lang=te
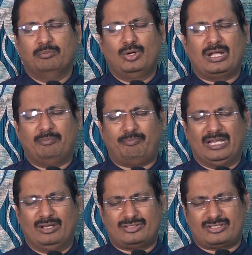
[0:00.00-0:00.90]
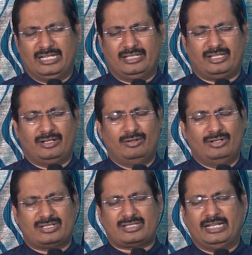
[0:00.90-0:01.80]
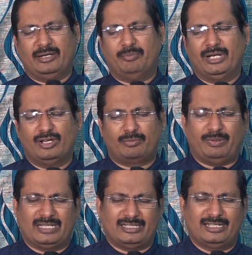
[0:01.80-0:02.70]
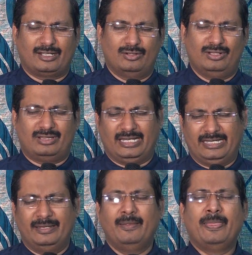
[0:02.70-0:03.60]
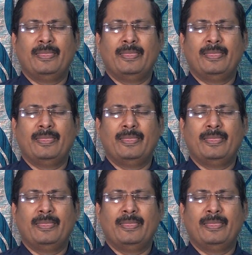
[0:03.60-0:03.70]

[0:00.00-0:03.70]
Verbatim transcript: భూకంపాలు వస్తాయి తెగుళ్ళు వస్తాయి భయోత్పాతాలు కలుగుతాయని